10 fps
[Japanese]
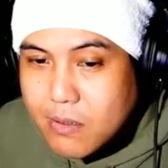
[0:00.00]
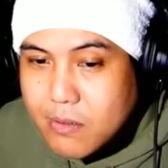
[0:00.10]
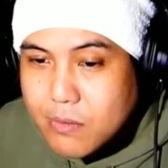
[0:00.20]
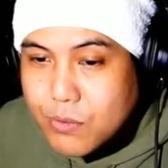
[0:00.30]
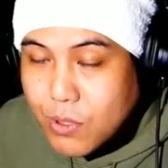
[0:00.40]

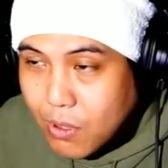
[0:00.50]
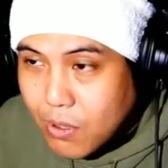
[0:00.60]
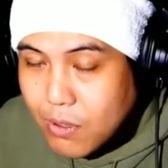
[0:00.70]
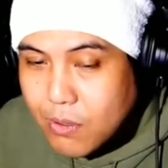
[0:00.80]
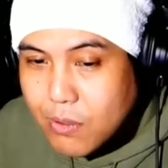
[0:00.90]

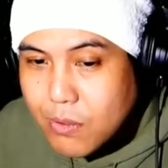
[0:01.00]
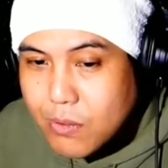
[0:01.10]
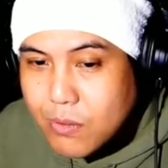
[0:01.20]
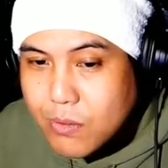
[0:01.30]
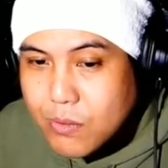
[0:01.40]
で
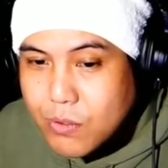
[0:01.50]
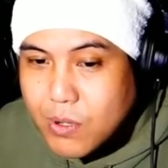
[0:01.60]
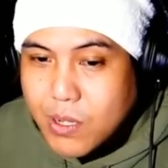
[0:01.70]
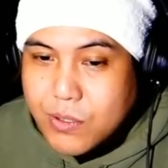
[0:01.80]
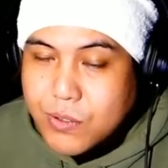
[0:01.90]
それ
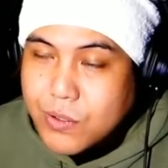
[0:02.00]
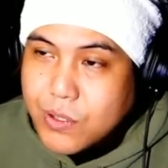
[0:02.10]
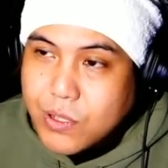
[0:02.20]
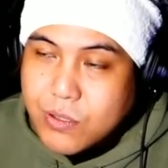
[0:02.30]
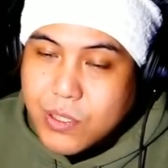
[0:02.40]
から数
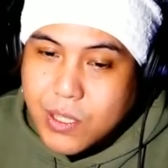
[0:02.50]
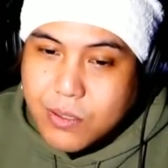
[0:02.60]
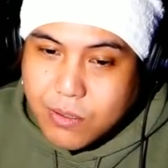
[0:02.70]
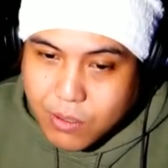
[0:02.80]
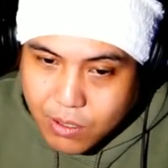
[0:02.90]
日経っ
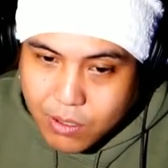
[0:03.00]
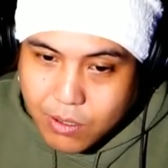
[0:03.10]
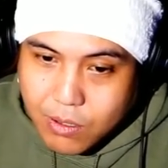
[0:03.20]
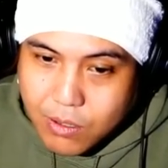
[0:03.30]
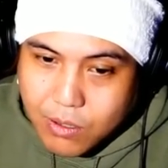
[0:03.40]
て、
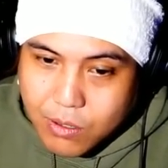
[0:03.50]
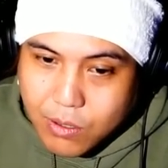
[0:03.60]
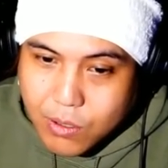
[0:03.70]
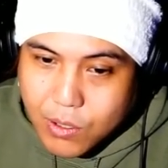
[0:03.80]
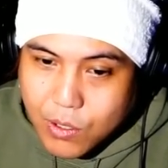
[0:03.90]

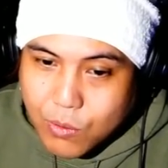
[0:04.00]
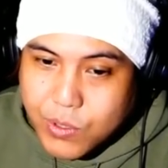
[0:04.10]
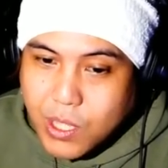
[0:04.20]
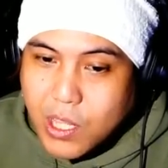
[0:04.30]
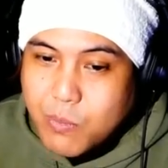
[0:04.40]
こう
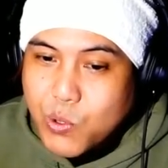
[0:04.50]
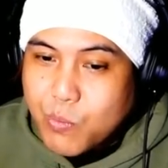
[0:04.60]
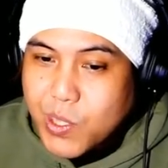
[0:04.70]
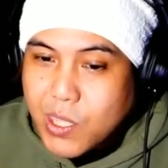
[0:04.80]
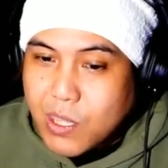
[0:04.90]
テレビを
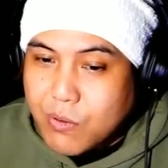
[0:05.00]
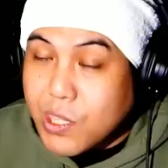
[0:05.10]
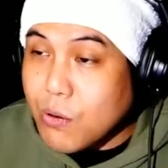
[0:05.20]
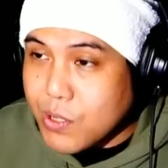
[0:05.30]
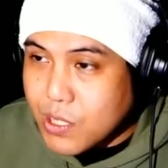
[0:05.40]
見ている
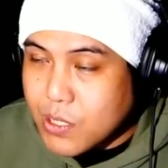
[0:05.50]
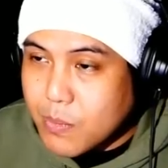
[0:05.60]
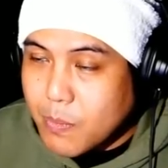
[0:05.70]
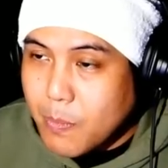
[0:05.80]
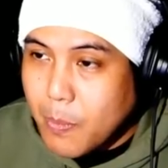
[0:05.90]
ヒロシ、
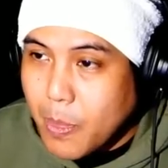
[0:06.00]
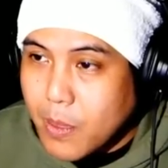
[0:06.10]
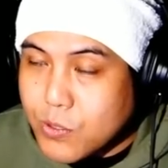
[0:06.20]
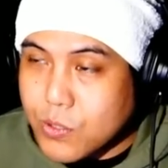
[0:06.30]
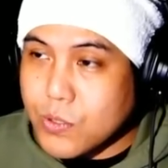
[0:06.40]

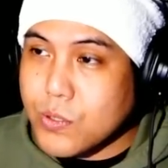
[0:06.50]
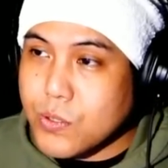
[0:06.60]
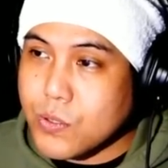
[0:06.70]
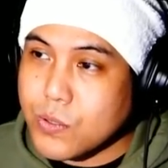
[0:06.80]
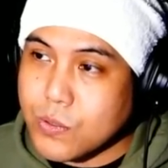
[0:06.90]

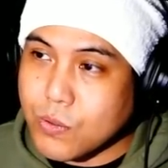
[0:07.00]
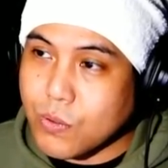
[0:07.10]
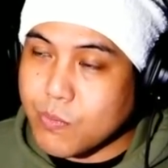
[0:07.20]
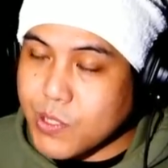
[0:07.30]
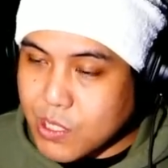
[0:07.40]
ずーっ
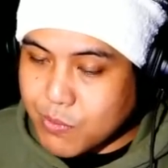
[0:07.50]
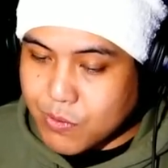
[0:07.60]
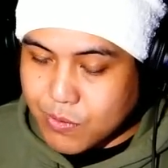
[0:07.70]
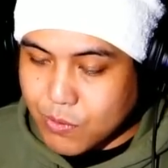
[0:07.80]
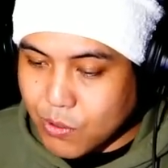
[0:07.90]
と、まあ、自
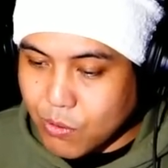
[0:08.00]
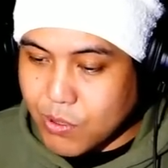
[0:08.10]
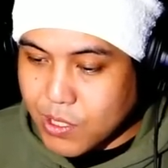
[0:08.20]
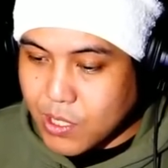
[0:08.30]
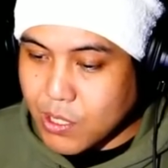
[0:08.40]
分の横
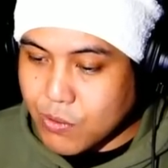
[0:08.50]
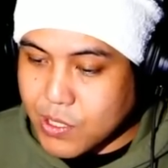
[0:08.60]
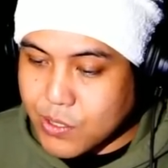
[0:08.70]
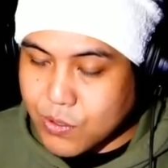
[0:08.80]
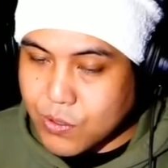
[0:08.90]
にねヒロシ
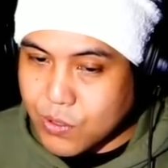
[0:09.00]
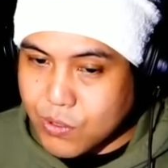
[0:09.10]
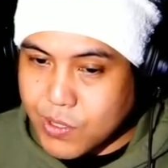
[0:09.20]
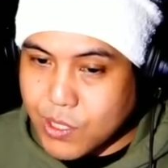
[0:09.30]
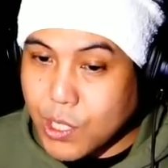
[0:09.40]
がずーっと
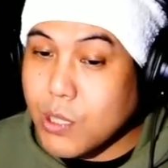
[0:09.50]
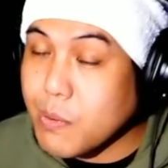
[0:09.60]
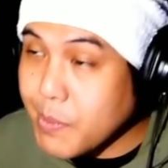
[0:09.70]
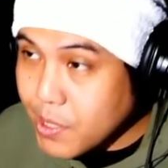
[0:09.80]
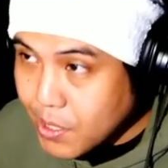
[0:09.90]
座ってテレビ
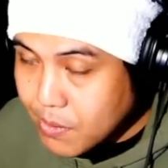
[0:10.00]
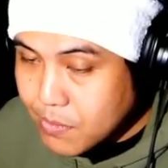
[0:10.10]
見てた。